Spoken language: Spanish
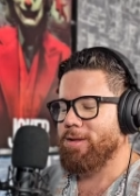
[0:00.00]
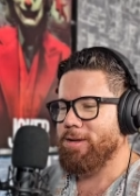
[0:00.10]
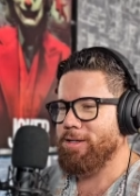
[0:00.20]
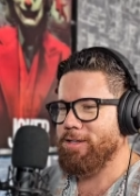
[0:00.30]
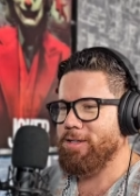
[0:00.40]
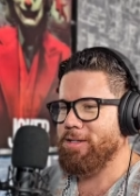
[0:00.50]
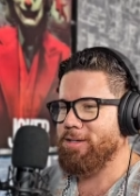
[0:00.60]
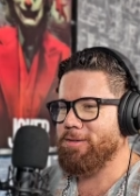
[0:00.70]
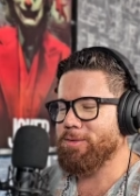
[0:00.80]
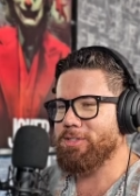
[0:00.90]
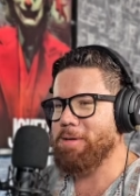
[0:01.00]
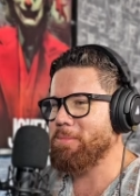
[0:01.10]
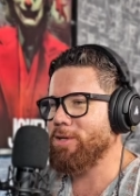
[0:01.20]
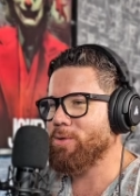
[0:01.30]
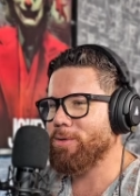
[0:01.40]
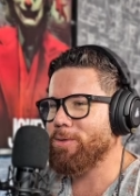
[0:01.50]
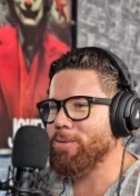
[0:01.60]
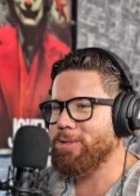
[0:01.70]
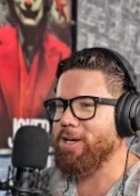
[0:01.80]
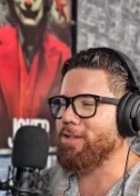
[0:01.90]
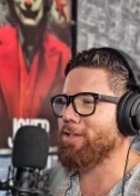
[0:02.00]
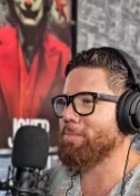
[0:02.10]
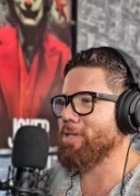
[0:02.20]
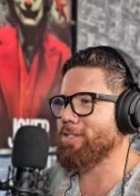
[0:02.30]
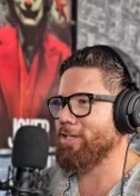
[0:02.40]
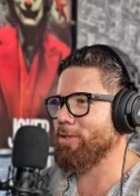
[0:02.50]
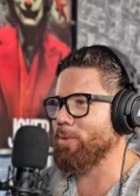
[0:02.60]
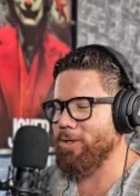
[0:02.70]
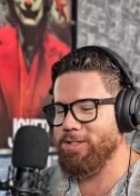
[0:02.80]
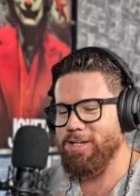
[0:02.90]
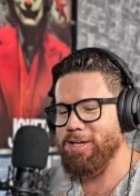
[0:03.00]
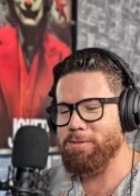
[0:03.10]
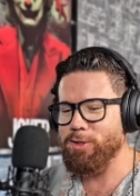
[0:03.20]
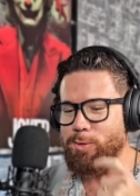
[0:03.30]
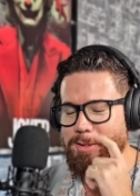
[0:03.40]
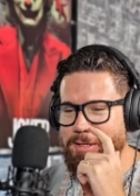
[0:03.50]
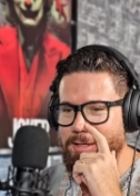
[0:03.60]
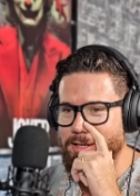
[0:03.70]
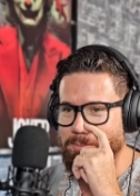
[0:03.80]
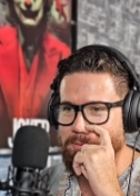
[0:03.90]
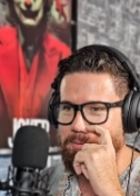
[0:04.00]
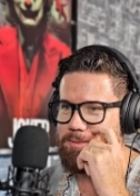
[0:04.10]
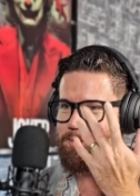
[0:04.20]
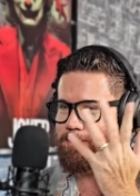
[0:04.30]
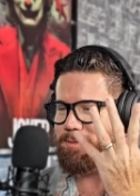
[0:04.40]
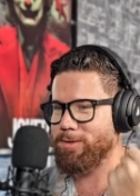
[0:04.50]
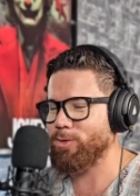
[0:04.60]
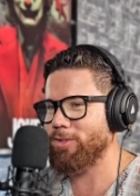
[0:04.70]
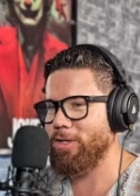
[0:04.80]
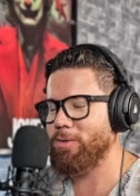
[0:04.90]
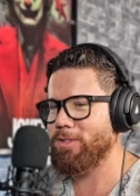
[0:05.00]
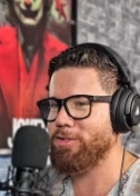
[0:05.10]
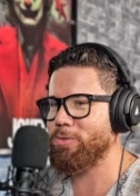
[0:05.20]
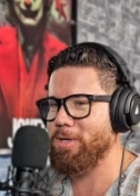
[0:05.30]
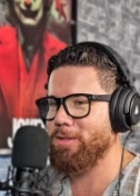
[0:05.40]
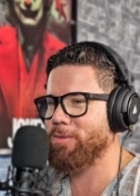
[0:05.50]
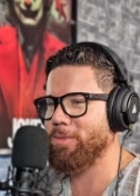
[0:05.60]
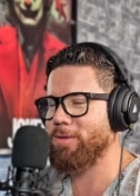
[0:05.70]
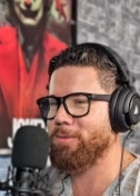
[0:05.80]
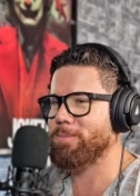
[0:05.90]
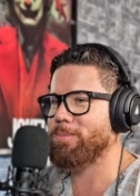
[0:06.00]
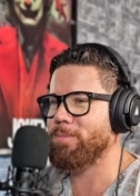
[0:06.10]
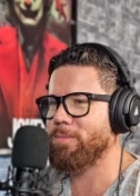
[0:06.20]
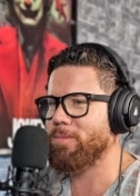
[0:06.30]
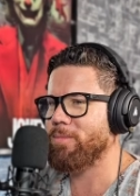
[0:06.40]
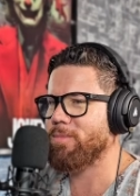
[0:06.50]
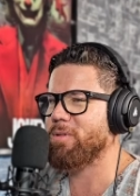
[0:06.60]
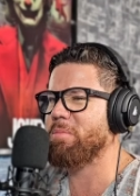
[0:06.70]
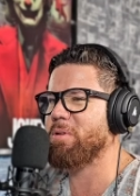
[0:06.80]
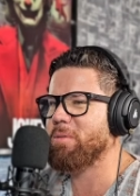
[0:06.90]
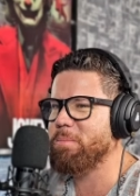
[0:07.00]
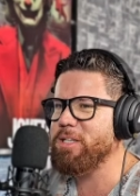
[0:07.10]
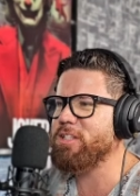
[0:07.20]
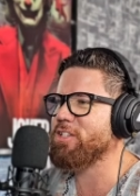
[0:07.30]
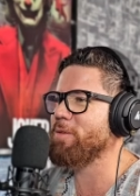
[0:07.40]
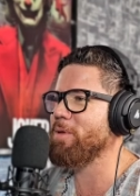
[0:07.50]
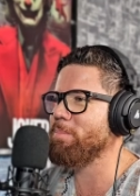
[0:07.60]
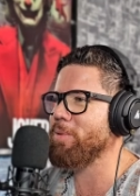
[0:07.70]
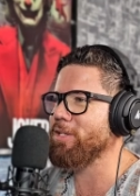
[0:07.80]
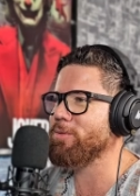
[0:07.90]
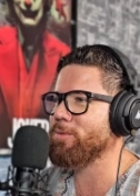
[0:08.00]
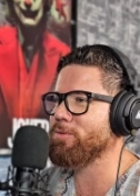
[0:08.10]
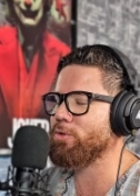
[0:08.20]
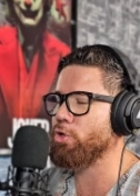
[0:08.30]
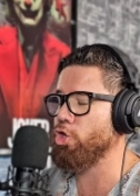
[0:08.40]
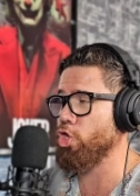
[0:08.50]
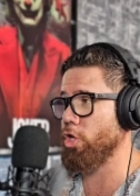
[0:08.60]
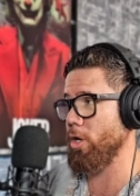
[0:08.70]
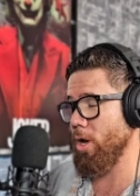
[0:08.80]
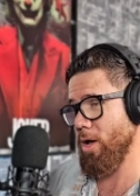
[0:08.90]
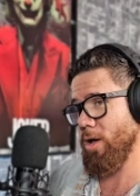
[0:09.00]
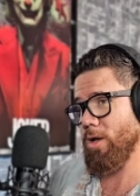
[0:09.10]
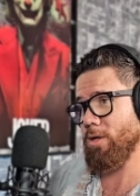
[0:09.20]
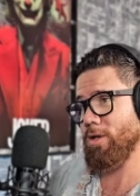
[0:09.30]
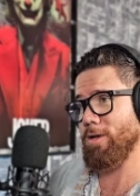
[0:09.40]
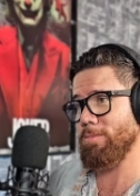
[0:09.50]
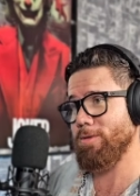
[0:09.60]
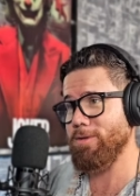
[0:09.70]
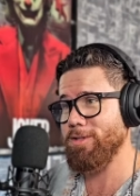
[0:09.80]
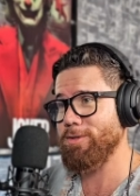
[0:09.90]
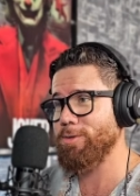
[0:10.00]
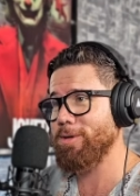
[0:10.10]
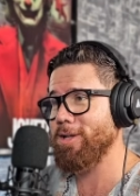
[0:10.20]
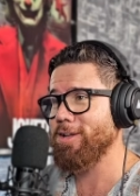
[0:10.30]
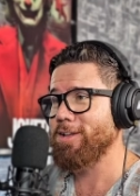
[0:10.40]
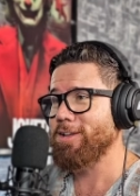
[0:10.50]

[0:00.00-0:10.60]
Y no sé, me dijo, creo que tenía 10 mil seguidores. Y le dije, ¿cuánto vas a ganar por el contenido que estás subiendo? Me dijo, como 26 mil pesos. Y dije, ah, cabrón, digo, yo hubiera